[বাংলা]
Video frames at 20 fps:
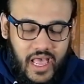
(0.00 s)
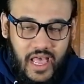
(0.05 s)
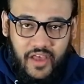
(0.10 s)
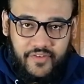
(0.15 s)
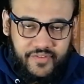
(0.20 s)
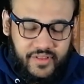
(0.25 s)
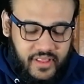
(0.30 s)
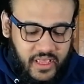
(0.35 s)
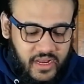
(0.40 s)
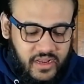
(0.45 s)

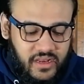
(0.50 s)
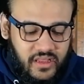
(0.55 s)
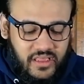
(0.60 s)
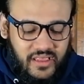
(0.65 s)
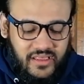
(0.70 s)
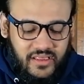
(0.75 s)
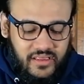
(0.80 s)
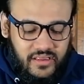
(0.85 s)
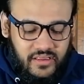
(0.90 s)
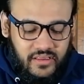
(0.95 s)
after that
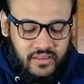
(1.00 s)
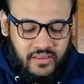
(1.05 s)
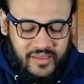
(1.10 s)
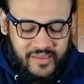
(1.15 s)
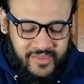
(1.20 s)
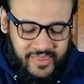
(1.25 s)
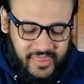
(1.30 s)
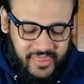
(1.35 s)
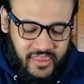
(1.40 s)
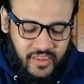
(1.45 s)

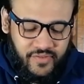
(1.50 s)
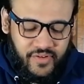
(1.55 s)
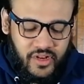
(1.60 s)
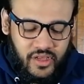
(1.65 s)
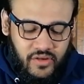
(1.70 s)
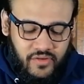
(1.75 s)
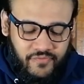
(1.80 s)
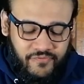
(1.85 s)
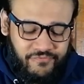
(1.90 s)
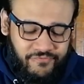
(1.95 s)
give it
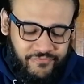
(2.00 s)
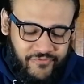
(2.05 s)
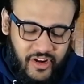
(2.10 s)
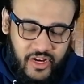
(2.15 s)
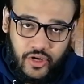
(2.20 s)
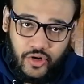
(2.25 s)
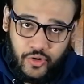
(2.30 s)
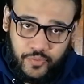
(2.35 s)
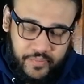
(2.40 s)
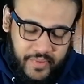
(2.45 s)
a
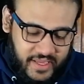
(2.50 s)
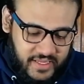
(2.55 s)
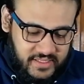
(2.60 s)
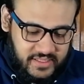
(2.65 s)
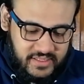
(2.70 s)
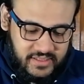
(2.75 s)
very good mix